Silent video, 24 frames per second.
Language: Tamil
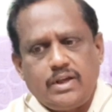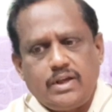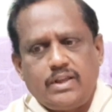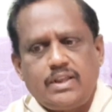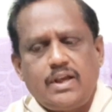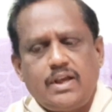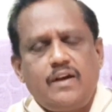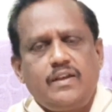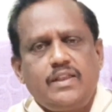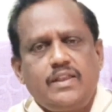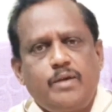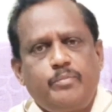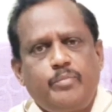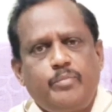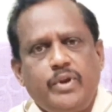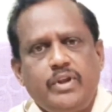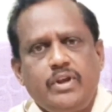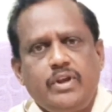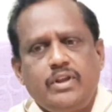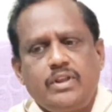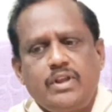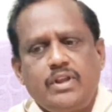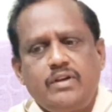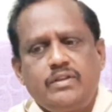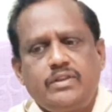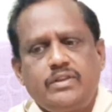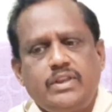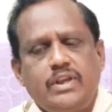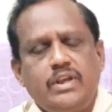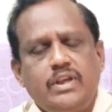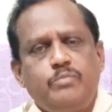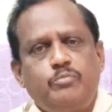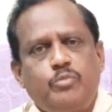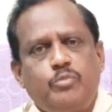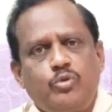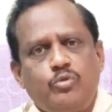ஏதாவது அப்படி ஏதாவது
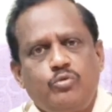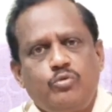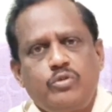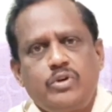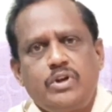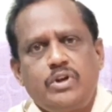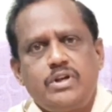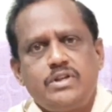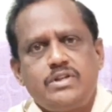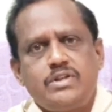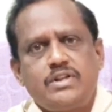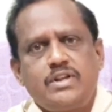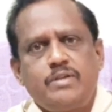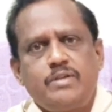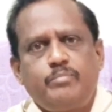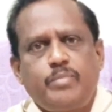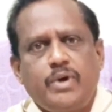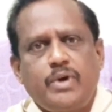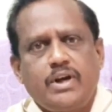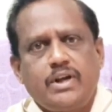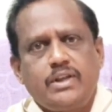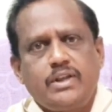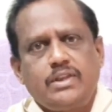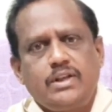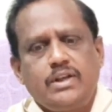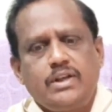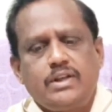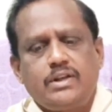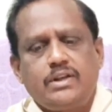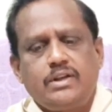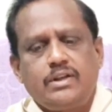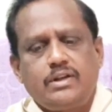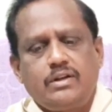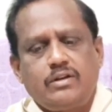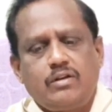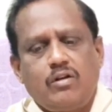தீ புண்ணு உண்டாச்சுன்னா பக்கத்தில்
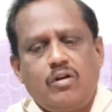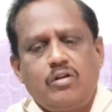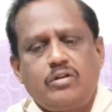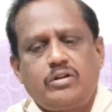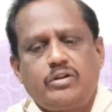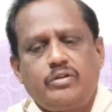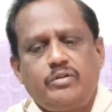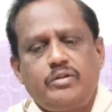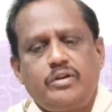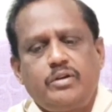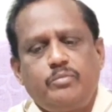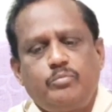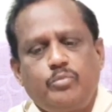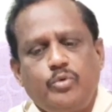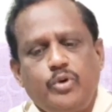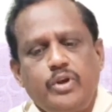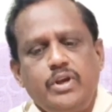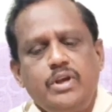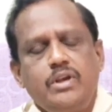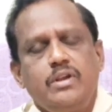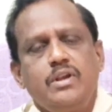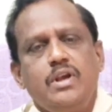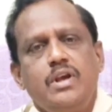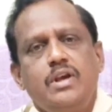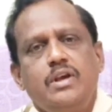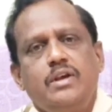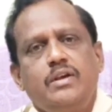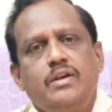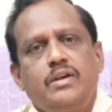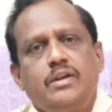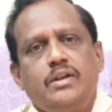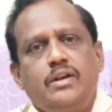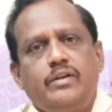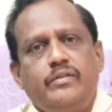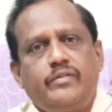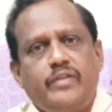இருக்கிற டாக்டர்கிட்ட போய்
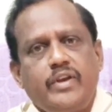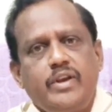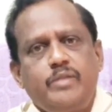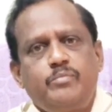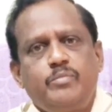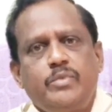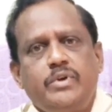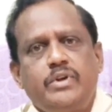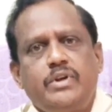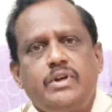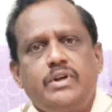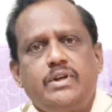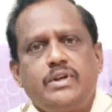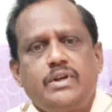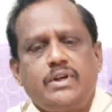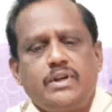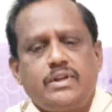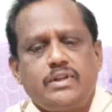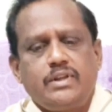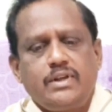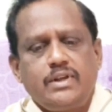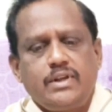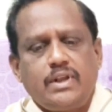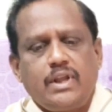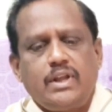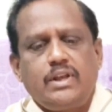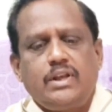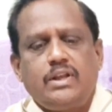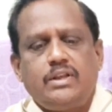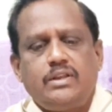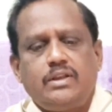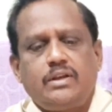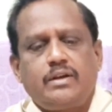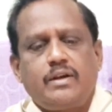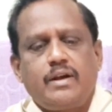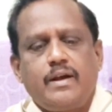ட்ரீட்மெண்ட் எடுக்கிறது
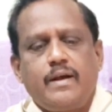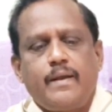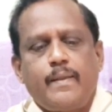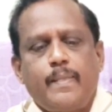நல்லது